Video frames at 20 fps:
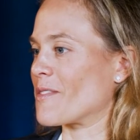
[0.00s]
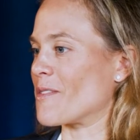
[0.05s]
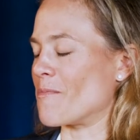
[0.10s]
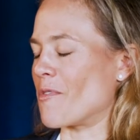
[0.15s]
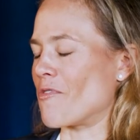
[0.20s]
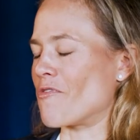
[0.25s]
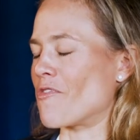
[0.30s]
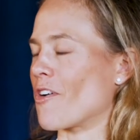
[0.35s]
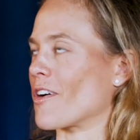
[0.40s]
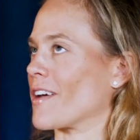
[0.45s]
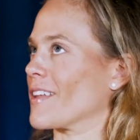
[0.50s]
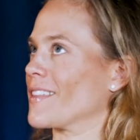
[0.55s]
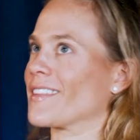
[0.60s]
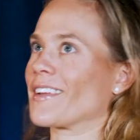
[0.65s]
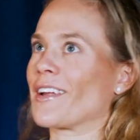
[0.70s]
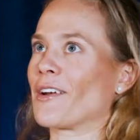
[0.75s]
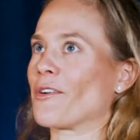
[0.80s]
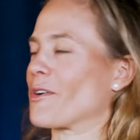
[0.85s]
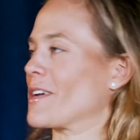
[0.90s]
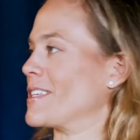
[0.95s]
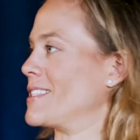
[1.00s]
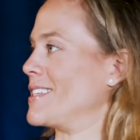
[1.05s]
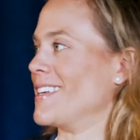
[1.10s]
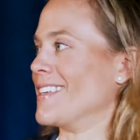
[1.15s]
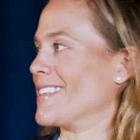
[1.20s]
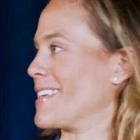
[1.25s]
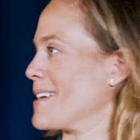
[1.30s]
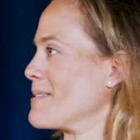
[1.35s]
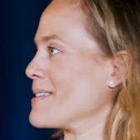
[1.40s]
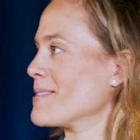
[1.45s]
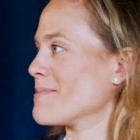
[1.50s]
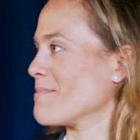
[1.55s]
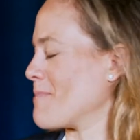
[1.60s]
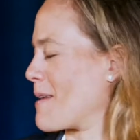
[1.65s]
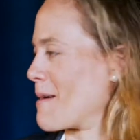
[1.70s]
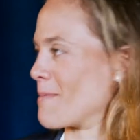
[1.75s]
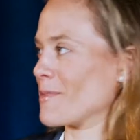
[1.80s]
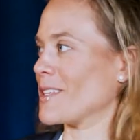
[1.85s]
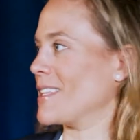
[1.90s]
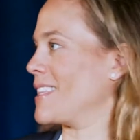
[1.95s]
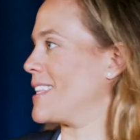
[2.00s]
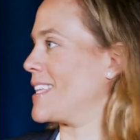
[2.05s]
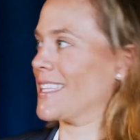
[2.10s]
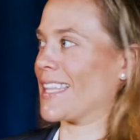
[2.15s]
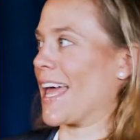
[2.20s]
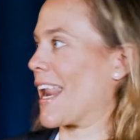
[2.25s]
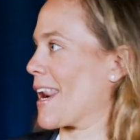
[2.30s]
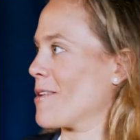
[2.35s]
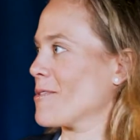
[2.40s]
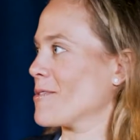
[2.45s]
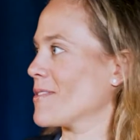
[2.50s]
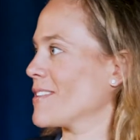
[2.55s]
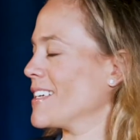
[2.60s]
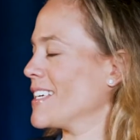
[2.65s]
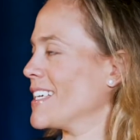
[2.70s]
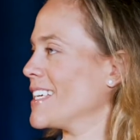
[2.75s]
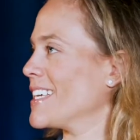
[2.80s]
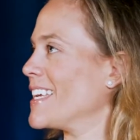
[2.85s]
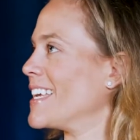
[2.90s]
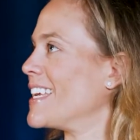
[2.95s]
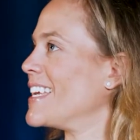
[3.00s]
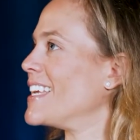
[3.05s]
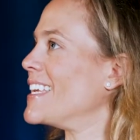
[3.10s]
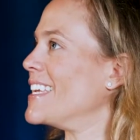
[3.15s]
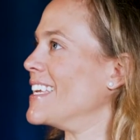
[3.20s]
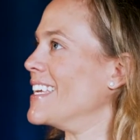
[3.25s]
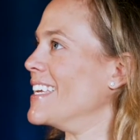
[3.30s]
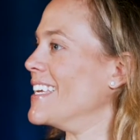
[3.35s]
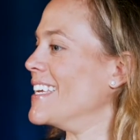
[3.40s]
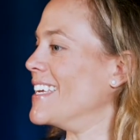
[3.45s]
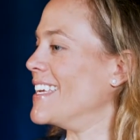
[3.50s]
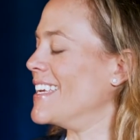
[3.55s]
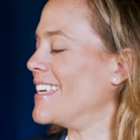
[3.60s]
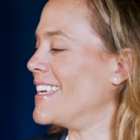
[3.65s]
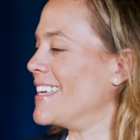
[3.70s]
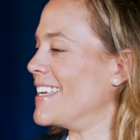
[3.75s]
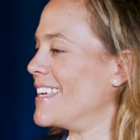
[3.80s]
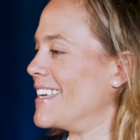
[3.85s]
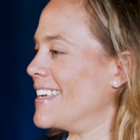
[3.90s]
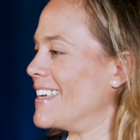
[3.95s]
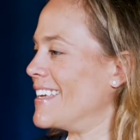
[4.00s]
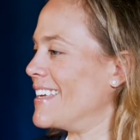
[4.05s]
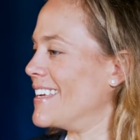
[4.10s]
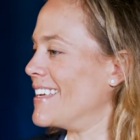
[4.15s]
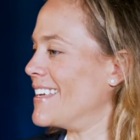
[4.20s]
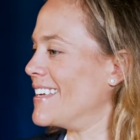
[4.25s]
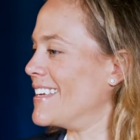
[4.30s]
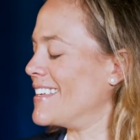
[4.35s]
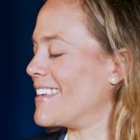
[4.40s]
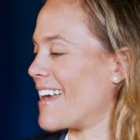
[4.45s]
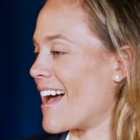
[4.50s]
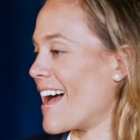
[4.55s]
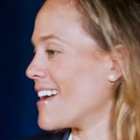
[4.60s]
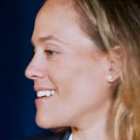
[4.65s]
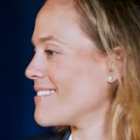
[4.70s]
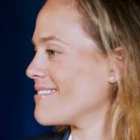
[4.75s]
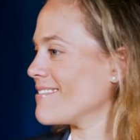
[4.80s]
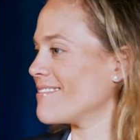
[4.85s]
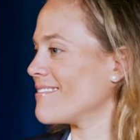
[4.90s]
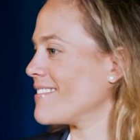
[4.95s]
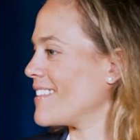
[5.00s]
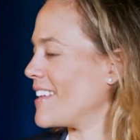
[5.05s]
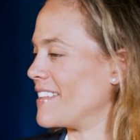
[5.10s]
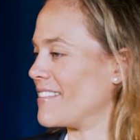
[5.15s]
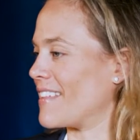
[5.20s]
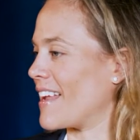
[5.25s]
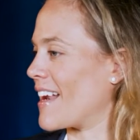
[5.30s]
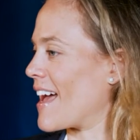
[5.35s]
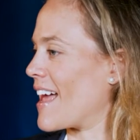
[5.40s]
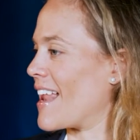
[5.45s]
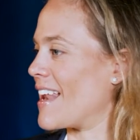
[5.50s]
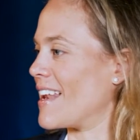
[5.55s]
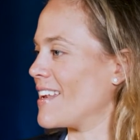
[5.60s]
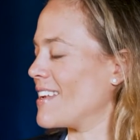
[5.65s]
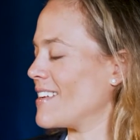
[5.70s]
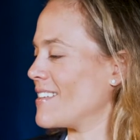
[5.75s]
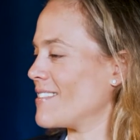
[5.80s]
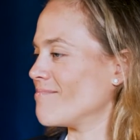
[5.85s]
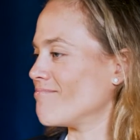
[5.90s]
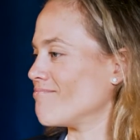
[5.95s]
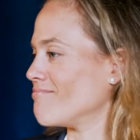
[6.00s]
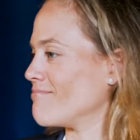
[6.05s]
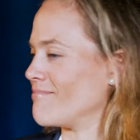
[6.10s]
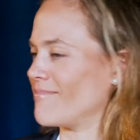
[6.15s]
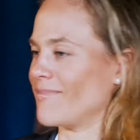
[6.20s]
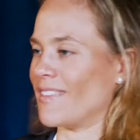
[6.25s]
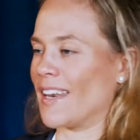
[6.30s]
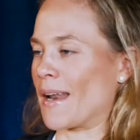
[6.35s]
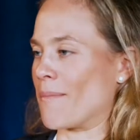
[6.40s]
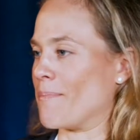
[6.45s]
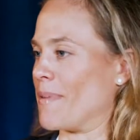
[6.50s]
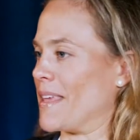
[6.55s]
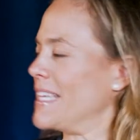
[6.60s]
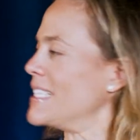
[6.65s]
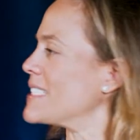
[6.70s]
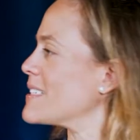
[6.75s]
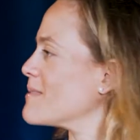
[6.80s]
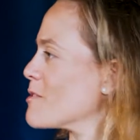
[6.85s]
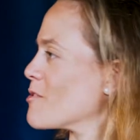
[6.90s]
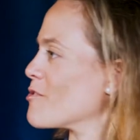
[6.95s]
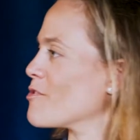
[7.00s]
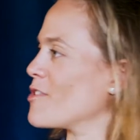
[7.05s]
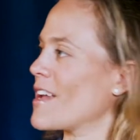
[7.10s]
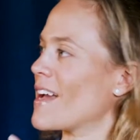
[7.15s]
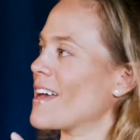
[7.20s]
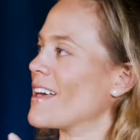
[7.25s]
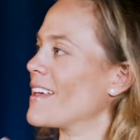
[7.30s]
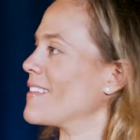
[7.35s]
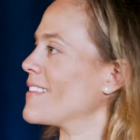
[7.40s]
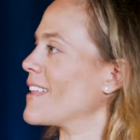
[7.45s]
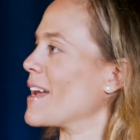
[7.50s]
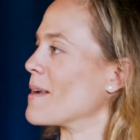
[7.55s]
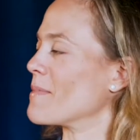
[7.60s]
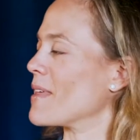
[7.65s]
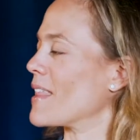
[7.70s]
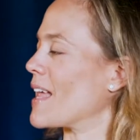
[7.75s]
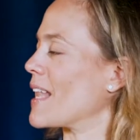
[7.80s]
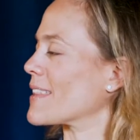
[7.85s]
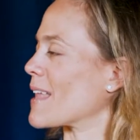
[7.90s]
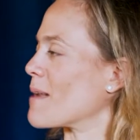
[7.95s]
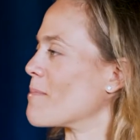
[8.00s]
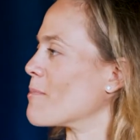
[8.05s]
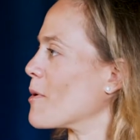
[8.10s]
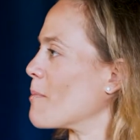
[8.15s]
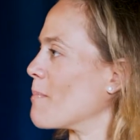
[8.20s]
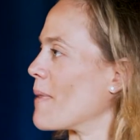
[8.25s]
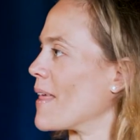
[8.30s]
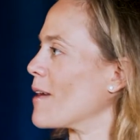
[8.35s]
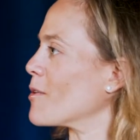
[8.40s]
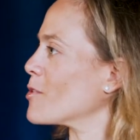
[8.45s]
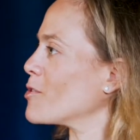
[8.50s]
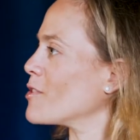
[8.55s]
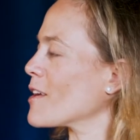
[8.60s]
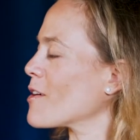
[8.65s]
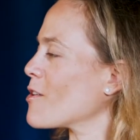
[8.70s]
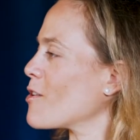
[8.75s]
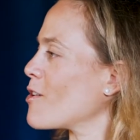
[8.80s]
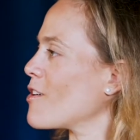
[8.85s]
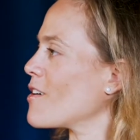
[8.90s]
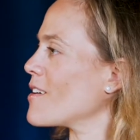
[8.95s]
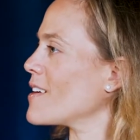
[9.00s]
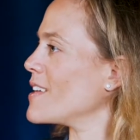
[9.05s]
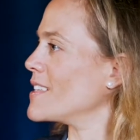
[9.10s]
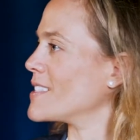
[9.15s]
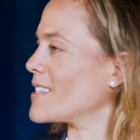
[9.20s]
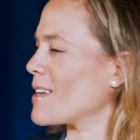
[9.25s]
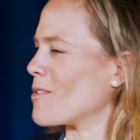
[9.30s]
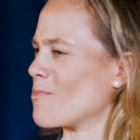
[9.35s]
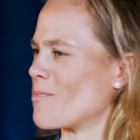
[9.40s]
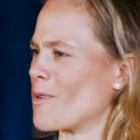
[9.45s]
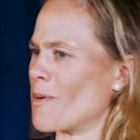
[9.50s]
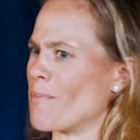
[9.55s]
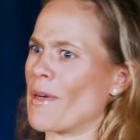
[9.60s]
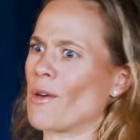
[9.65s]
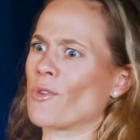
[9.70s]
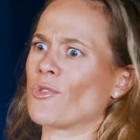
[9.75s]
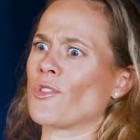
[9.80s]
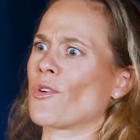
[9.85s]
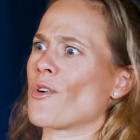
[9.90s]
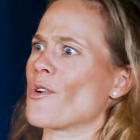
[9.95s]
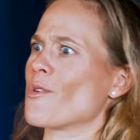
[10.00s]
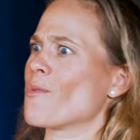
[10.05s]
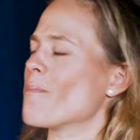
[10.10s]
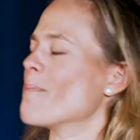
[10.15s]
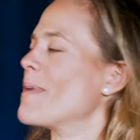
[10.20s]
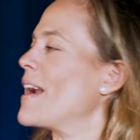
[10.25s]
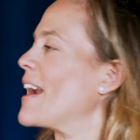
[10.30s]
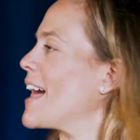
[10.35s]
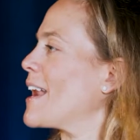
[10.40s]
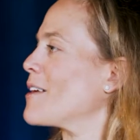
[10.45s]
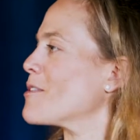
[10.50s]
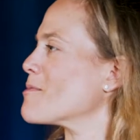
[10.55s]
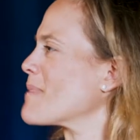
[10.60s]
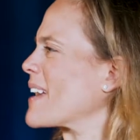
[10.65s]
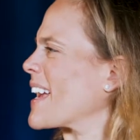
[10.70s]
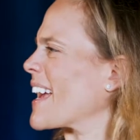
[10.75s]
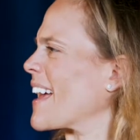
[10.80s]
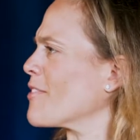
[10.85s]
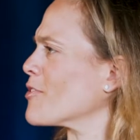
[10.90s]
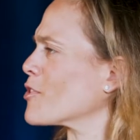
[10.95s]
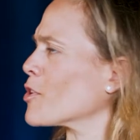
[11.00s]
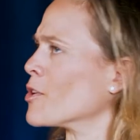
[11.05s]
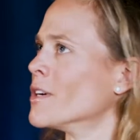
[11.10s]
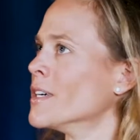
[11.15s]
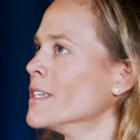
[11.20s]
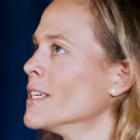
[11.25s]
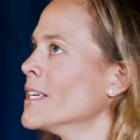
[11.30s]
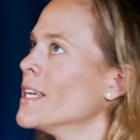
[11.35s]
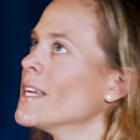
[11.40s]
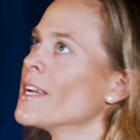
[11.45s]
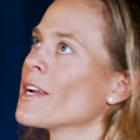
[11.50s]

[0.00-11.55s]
como fuck it, creo que sí, ¿sabes? Vamos a intentarlo. Y ya, literal, rapidísimo. Fui a darme de alta al propedéutico, hice un propedéutico en un verano, me encantó.